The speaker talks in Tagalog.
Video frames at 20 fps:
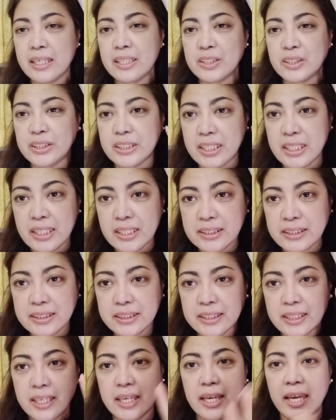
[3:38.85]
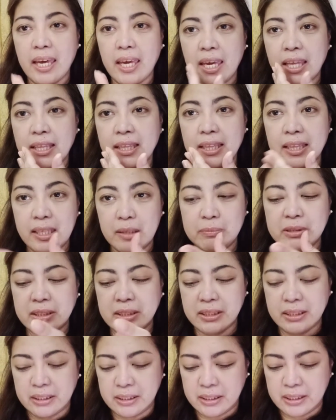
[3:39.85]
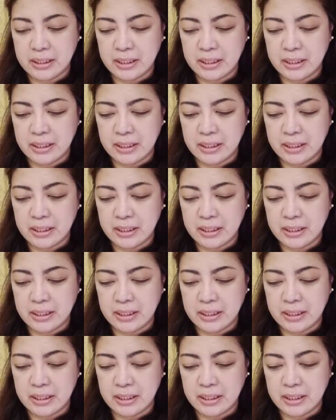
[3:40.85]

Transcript: cheeks, and lips.